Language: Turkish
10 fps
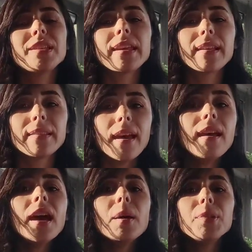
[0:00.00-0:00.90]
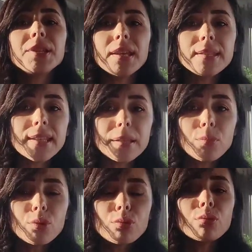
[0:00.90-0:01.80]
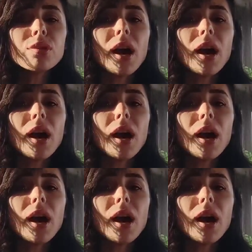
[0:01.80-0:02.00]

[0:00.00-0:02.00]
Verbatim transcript: şekilde bir şey hissetmiyorsunuz.